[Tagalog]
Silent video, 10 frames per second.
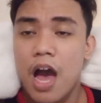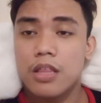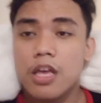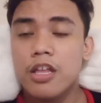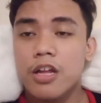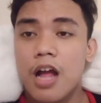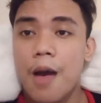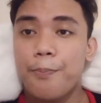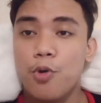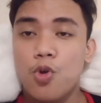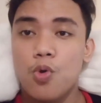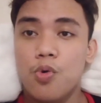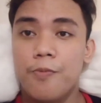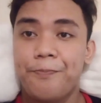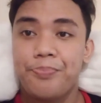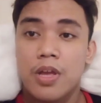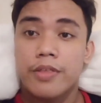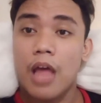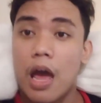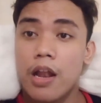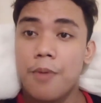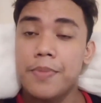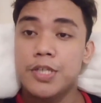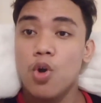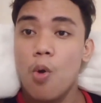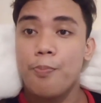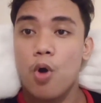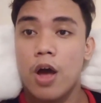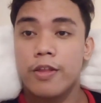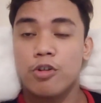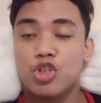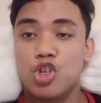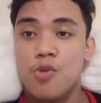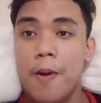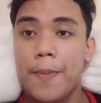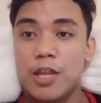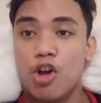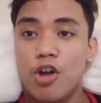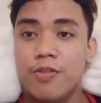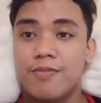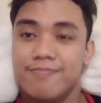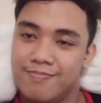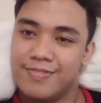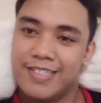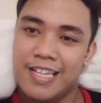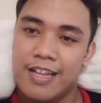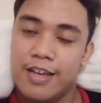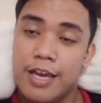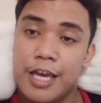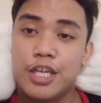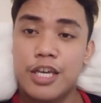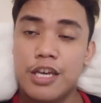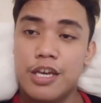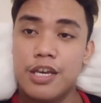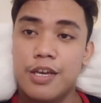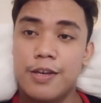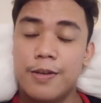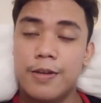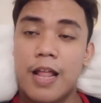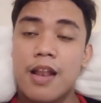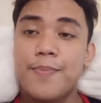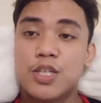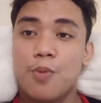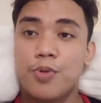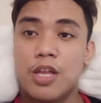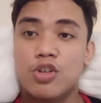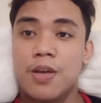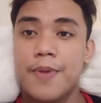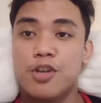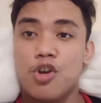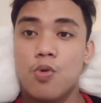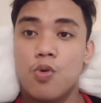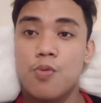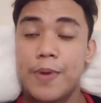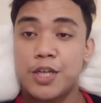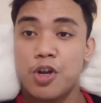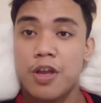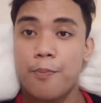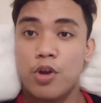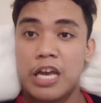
At ayun nga po yung nakarang video ko po at gusto niyo mapanood. Isi, ilalabas ko po dito sa video yung picture niya po.